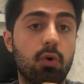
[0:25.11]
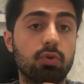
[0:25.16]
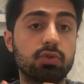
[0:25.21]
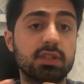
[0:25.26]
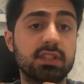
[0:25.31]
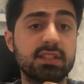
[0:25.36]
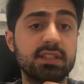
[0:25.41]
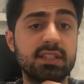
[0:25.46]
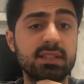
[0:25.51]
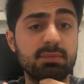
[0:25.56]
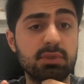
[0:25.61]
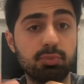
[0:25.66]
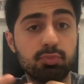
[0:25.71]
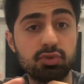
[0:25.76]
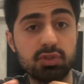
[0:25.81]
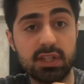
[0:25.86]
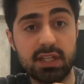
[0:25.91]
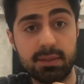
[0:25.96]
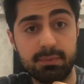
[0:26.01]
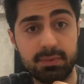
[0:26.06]
Onda dedim ki
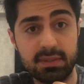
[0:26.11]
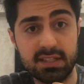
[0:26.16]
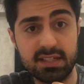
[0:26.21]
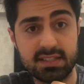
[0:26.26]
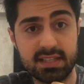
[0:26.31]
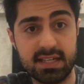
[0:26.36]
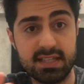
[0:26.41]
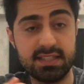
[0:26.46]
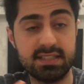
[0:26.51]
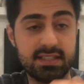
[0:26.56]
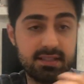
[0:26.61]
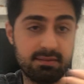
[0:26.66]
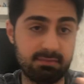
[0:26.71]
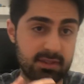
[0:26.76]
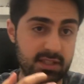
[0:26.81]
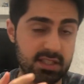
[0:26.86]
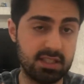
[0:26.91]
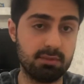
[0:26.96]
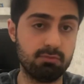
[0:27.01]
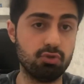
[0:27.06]
bunları bilirseniz
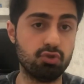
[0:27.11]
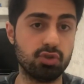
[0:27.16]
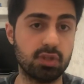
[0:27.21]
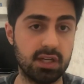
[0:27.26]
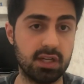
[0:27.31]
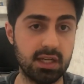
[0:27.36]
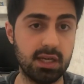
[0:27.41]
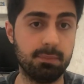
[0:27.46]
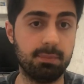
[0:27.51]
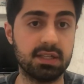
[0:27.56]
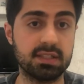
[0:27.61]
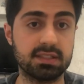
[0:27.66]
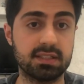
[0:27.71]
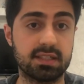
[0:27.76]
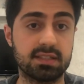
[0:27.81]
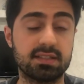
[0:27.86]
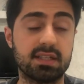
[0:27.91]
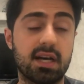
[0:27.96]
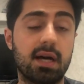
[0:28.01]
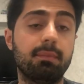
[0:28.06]
22-23 tane
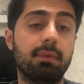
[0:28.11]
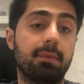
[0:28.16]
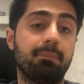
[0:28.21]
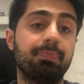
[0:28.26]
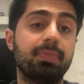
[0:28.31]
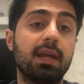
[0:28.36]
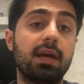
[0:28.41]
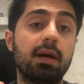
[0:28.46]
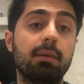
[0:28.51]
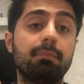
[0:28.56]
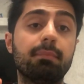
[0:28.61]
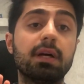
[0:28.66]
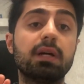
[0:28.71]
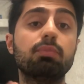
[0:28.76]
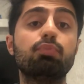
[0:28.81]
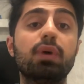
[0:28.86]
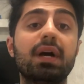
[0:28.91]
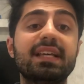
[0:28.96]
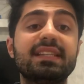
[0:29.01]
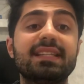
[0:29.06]
yaparsanız. Ama
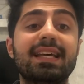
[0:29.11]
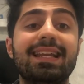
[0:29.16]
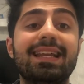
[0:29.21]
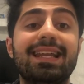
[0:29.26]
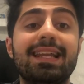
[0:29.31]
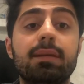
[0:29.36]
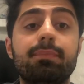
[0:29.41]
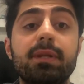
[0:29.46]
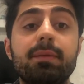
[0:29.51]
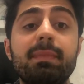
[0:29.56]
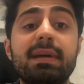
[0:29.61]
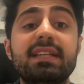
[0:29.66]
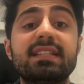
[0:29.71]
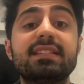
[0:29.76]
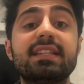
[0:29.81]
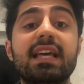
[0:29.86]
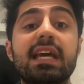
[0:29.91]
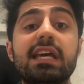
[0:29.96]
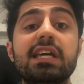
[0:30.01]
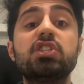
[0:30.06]
bakın bu eserleri bilmek
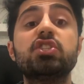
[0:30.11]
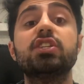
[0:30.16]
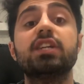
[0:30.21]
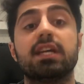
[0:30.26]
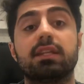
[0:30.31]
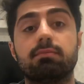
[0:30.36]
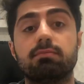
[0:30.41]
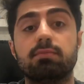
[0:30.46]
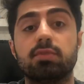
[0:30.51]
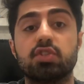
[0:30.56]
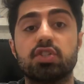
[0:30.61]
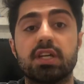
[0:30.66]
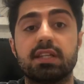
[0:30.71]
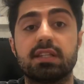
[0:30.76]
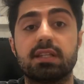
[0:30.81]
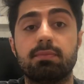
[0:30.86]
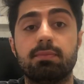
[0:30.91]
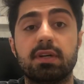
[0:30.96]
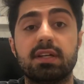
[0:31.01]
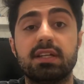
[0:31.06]
size hiç
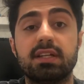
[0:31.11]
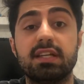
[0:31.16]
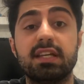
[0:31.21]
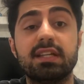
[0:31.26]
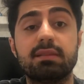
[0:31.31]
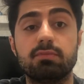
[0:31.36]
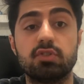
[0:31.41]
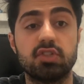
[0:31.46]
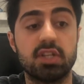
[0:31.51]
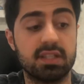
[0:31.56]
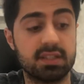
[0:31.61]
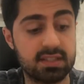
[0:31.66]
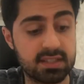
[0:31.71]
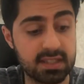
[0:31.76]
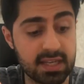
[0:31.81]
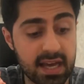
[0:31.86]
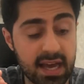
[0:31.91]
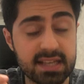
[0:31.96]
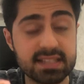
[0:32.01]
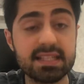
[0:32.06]
yetmeyecektir. Bakın yetmeyecektir.